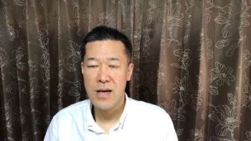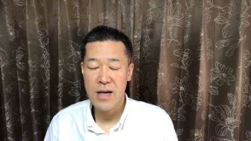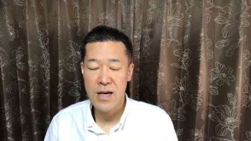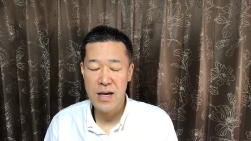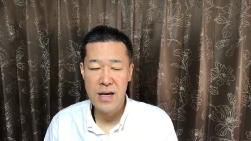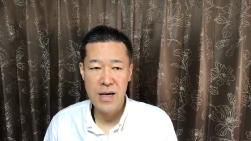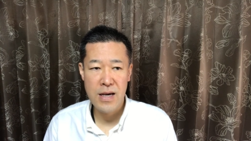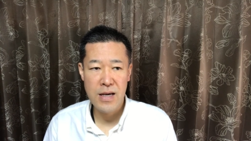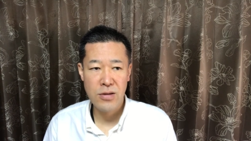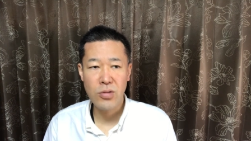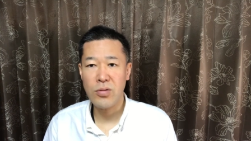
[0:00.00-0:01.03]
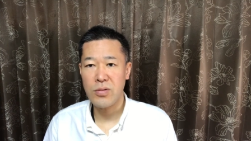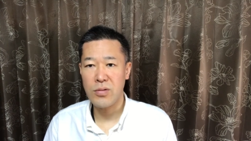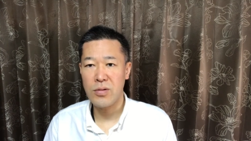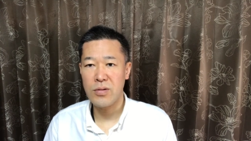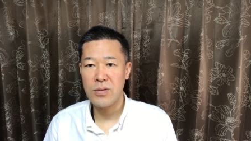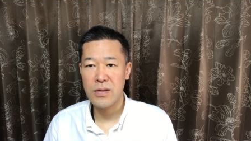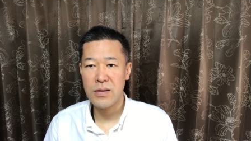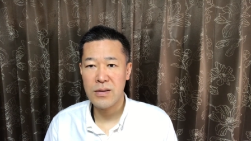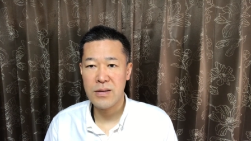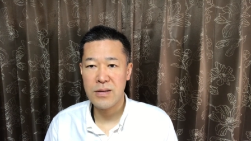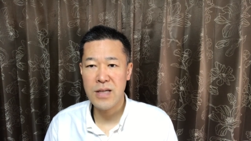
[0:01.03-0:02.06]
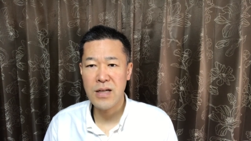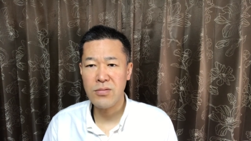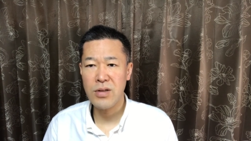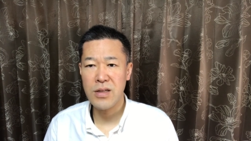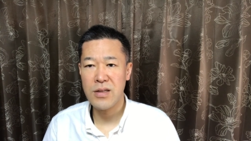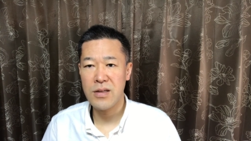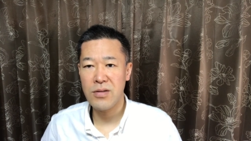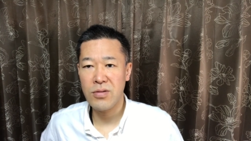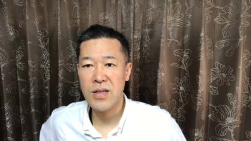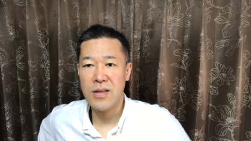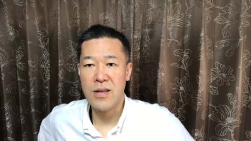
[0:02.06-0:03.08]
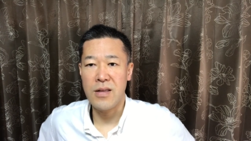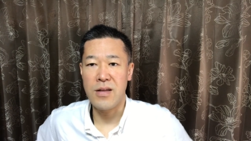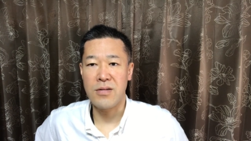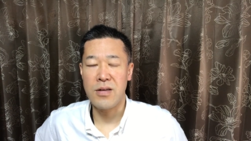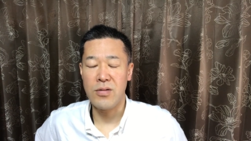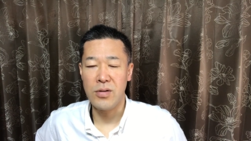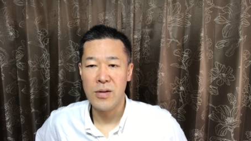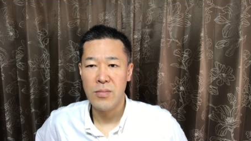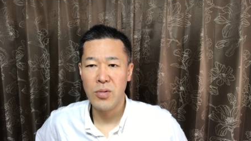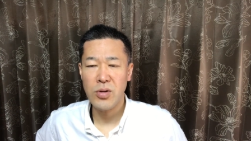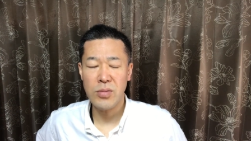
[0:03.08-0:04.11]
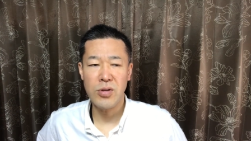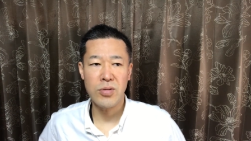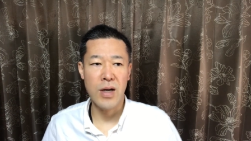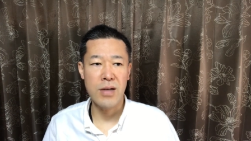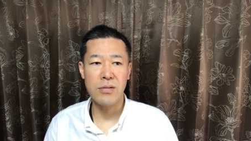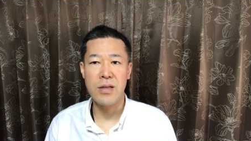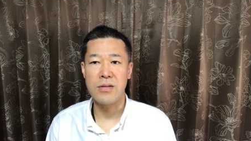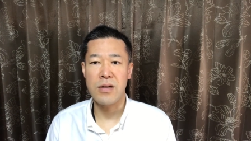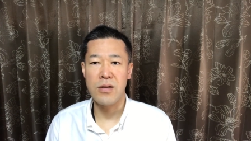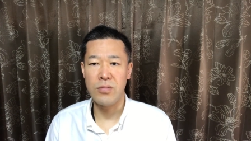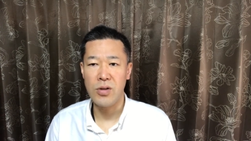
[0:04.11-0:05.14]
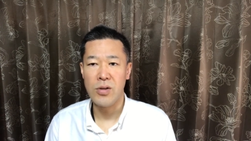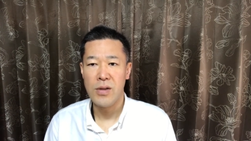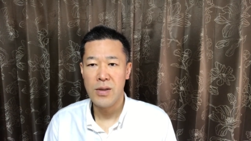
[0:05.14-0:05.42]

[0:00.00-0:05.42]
えー、ちょっとそのざっくり言っちゃったんですけど、もっともっとあるんですけども、